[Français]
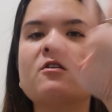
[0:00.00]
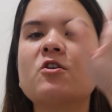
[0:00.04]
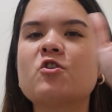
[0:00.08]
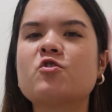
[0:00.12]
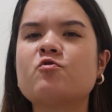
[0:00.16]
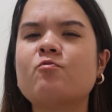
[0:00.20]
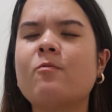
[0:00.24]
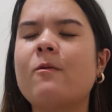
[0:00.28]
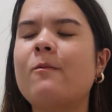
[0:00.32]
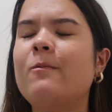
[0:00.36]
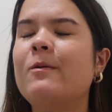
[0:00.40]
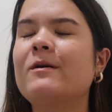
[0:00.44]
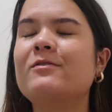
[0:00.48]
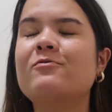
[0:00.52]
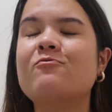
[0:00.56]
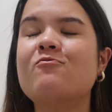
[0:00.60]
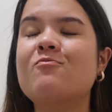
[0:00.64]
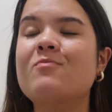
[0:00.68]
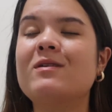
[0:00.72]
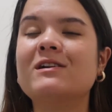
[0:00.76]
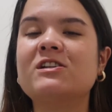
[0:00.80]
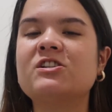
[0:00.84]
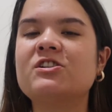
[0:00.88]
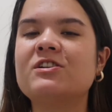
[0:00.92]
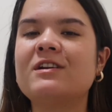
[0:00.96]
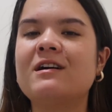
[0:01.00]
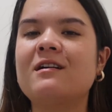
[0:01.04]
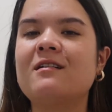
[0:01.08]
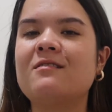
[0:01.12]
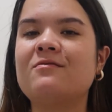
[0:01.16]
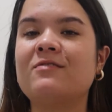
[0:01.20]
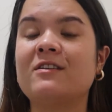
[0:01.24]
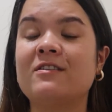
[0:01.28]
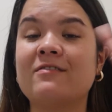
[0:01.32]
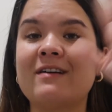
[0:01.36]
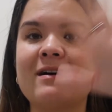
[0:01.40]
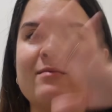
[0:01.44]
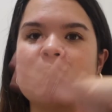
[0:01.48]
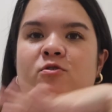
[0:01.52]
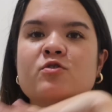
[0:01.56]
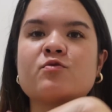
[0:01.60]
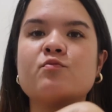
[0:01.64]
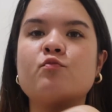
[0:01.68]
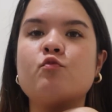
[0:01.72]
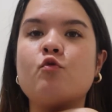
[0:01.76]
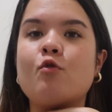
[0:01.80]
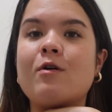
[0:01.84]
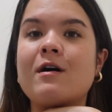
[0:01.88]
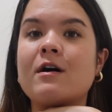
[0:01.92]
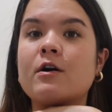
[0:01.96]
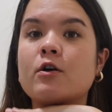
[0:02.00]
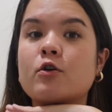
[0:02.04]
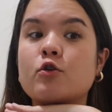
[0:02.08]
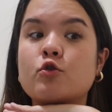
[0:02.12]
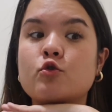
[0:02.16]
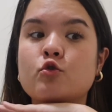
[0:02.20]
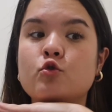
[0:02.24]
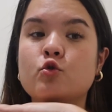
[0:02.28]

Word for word: je bois pas de matcha, enfin vraiment je bois